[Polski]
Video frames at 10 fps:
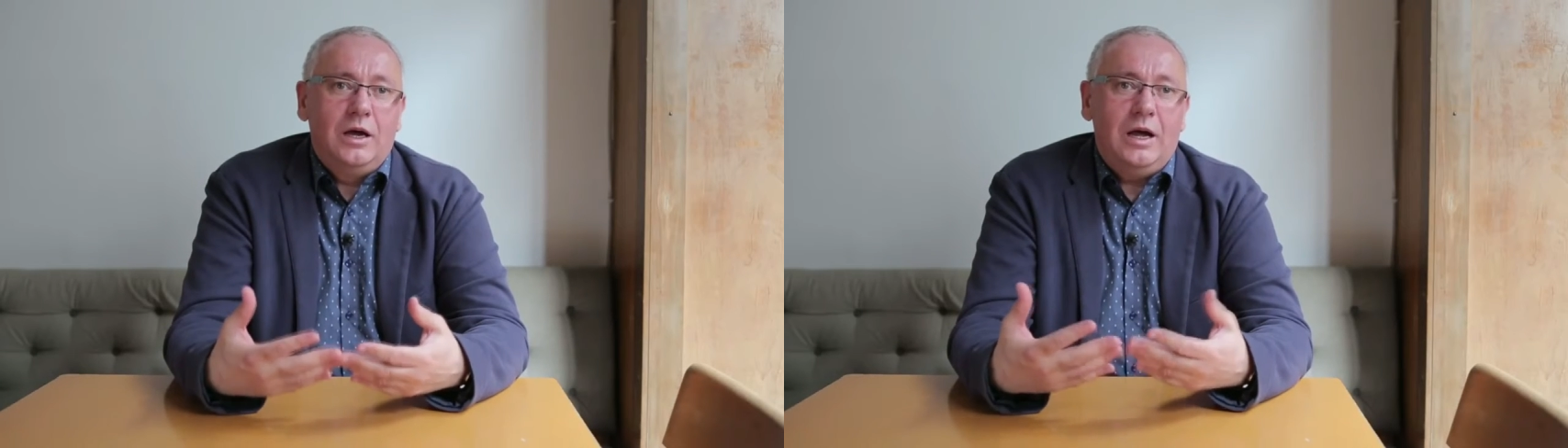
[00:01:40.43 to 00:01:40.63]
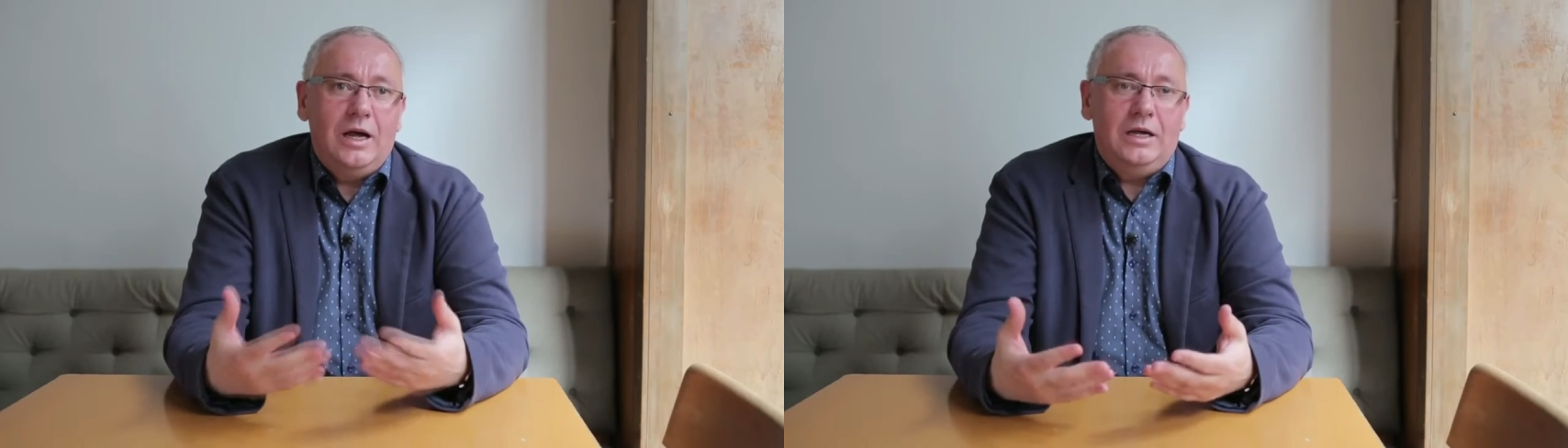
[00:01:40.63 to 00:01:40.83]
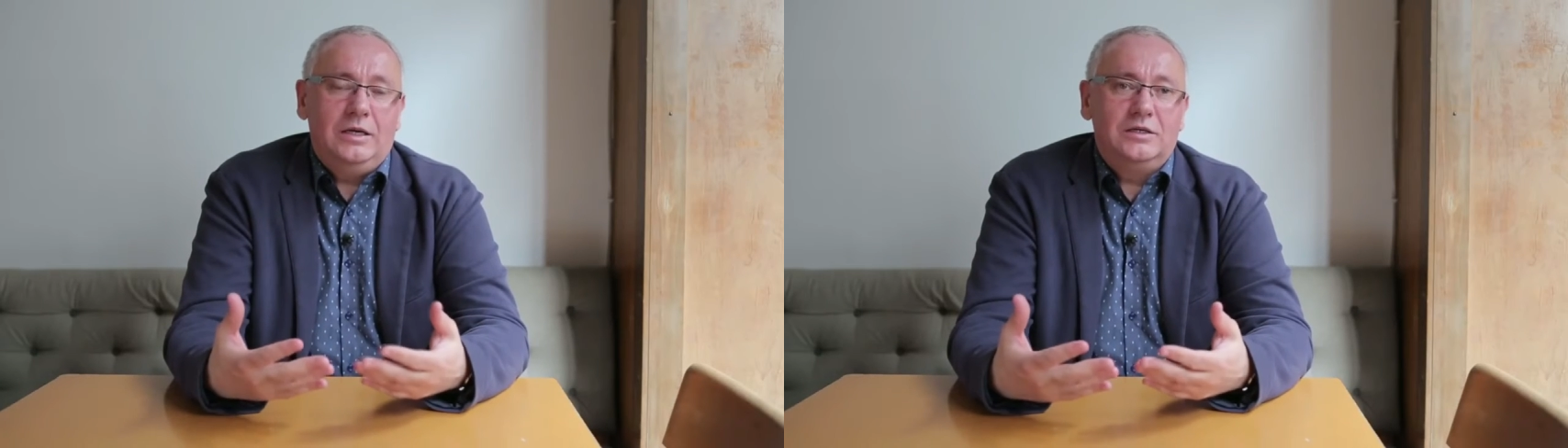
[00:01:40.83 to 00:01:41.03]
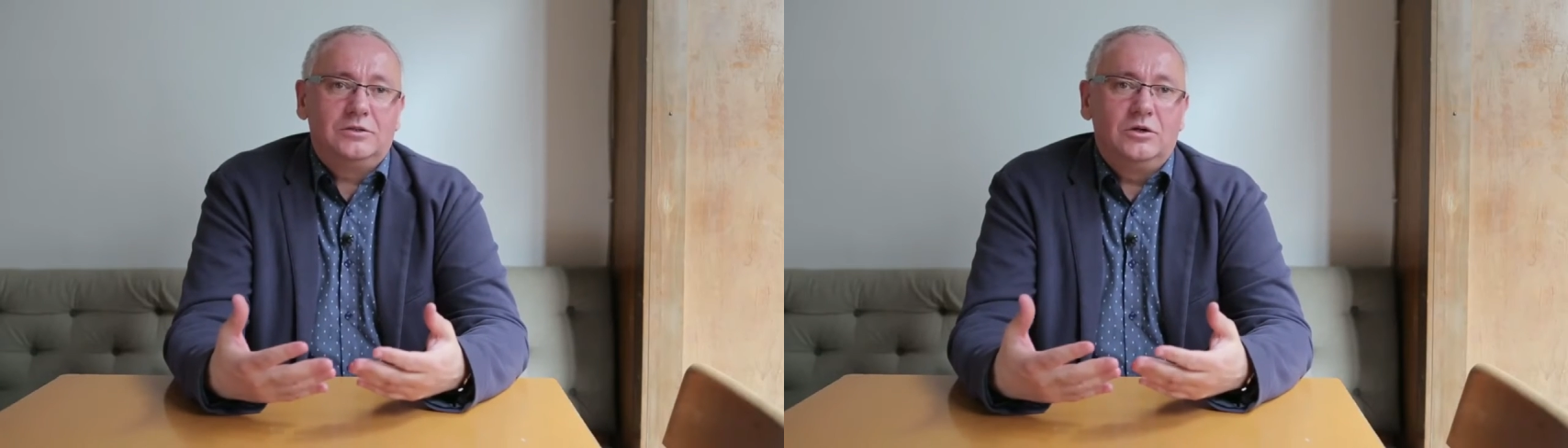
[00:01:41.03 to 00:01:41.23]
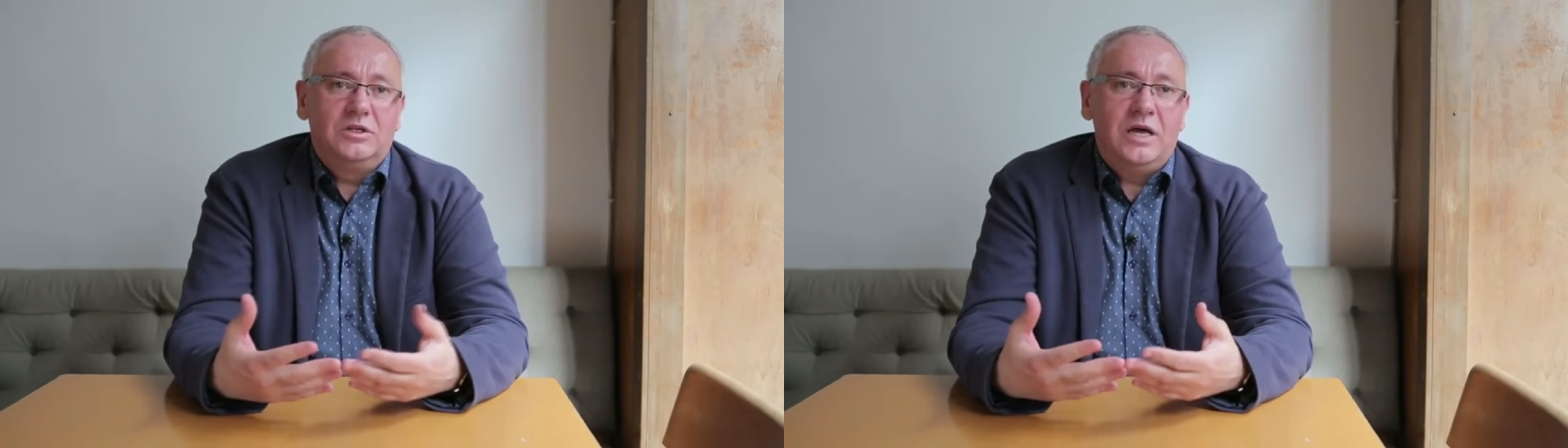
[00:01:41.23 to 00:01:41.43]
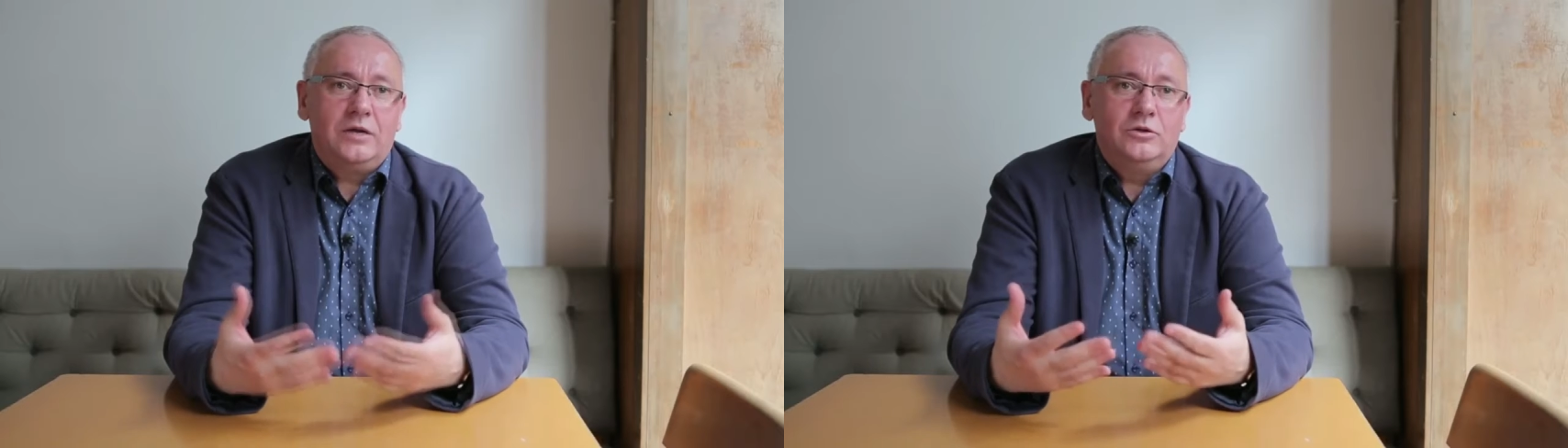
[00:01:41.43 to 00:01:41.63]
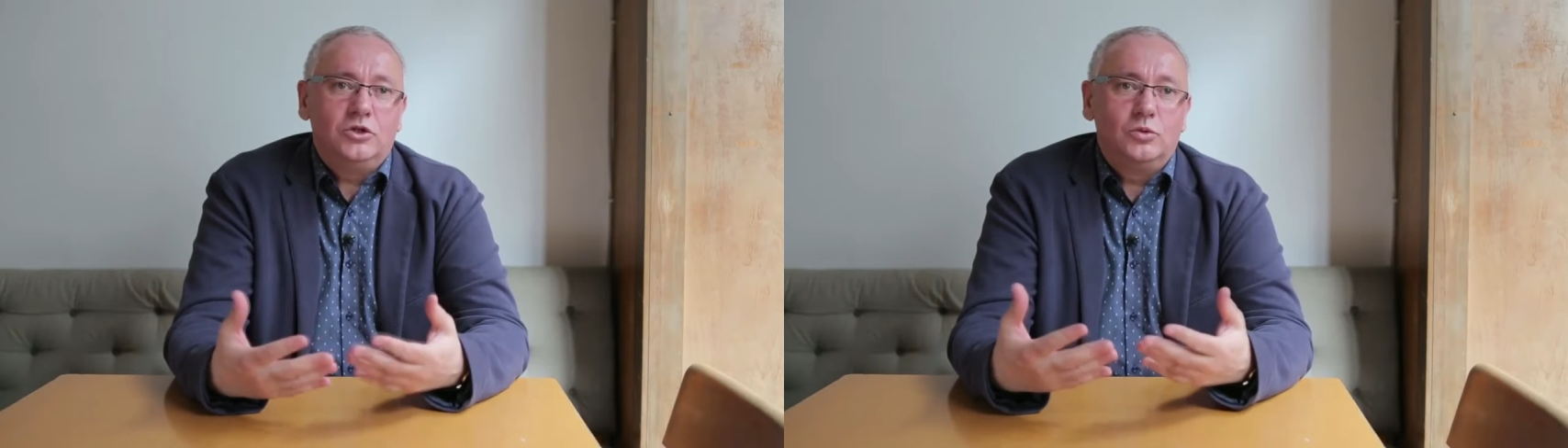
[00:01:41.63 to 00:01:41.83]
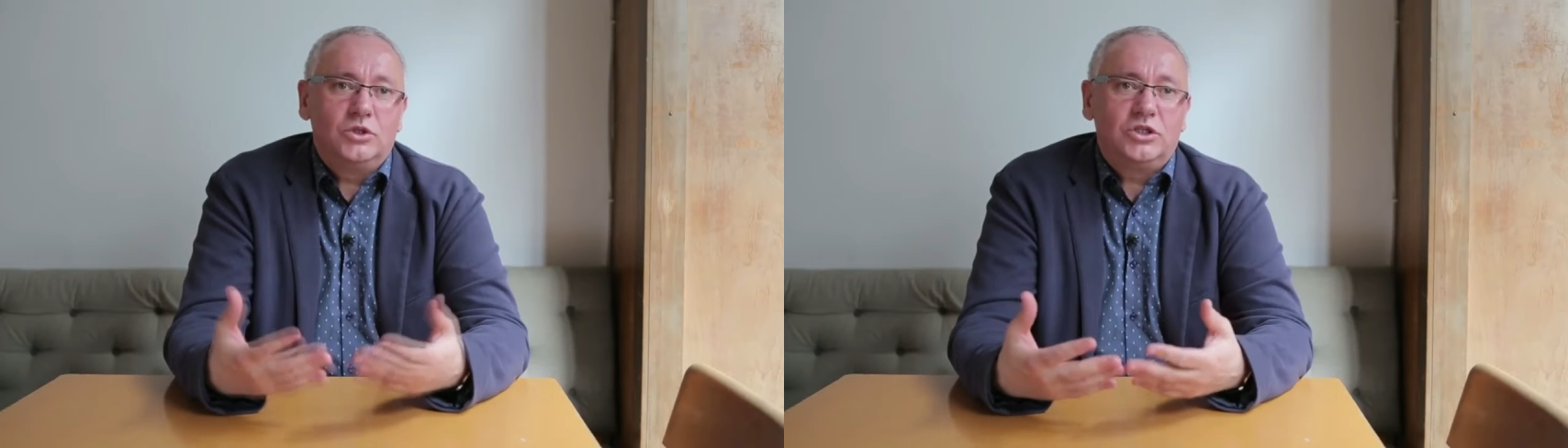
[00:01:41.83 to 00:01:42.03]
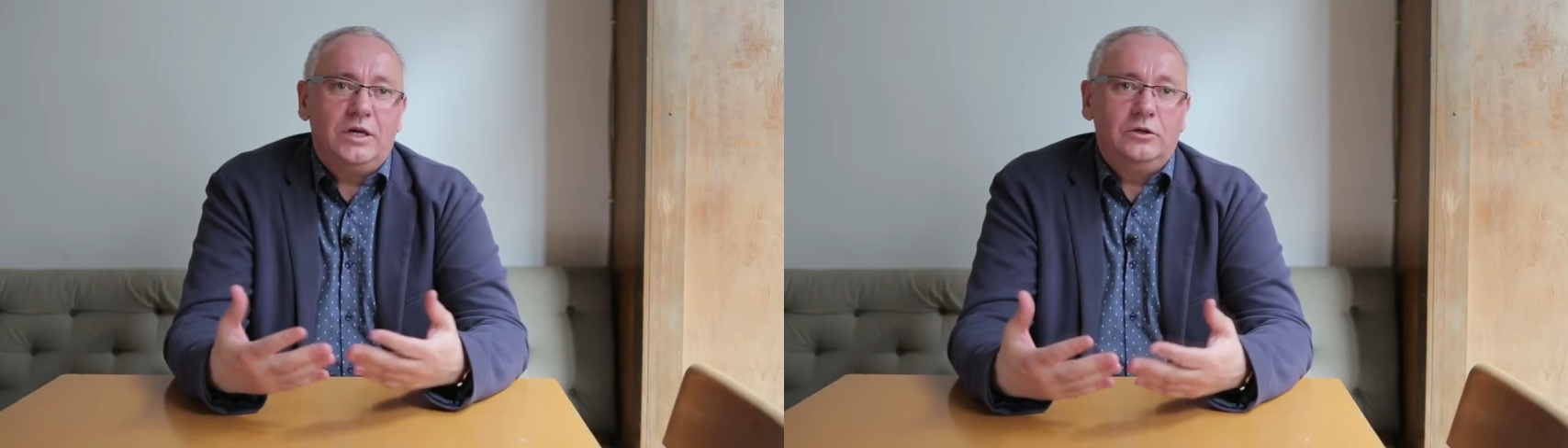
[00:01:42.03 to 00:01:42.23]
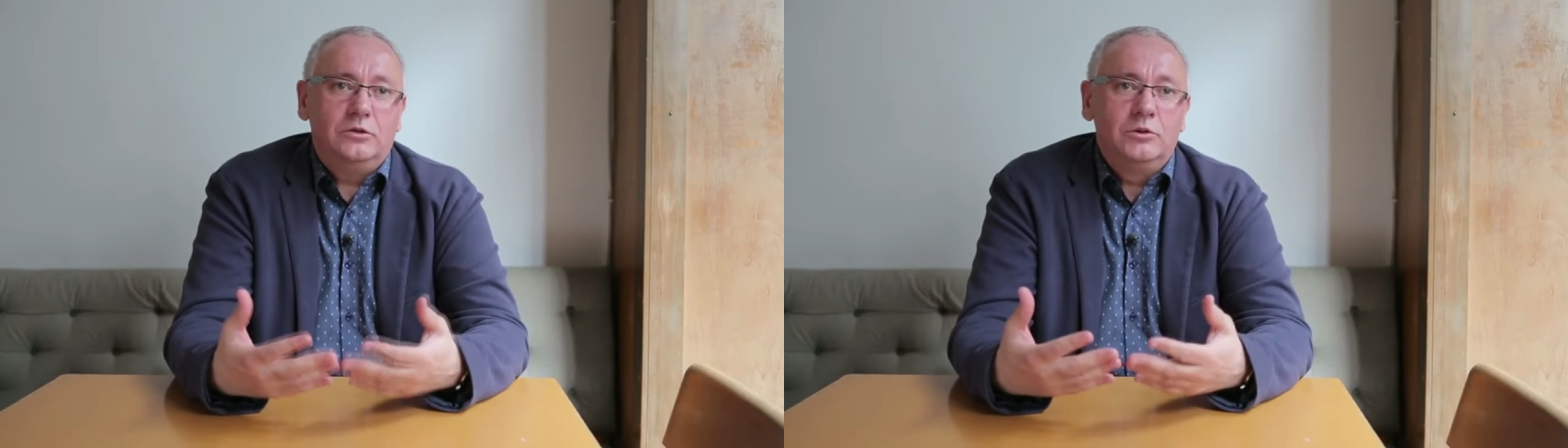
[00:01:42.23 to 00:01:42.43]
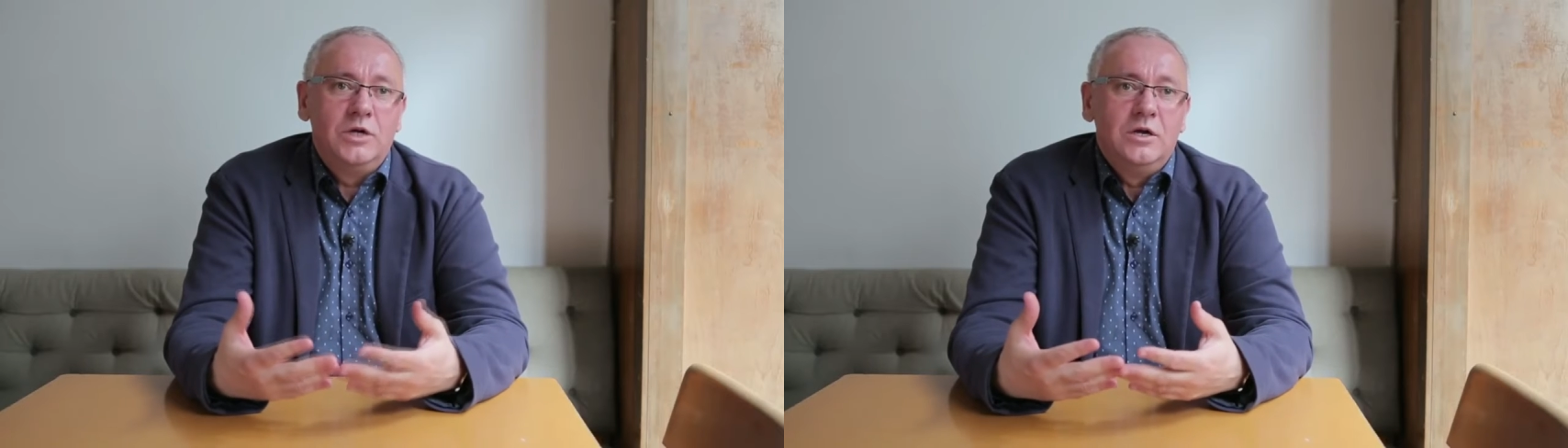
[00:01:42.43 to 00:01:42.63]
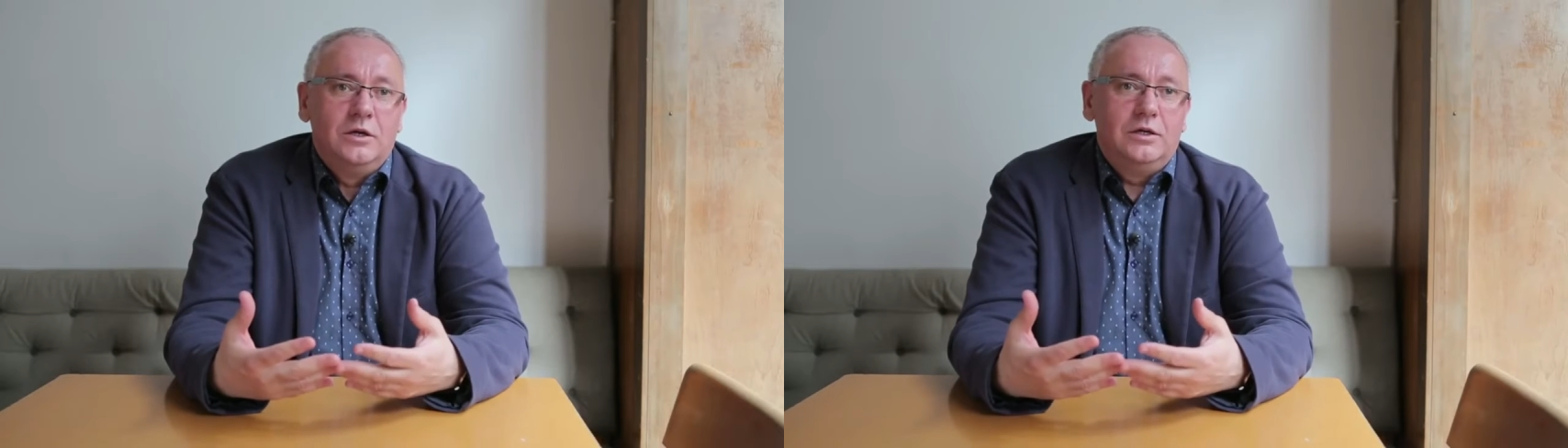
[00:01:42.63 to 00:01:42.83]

a Solidarność ogłaszają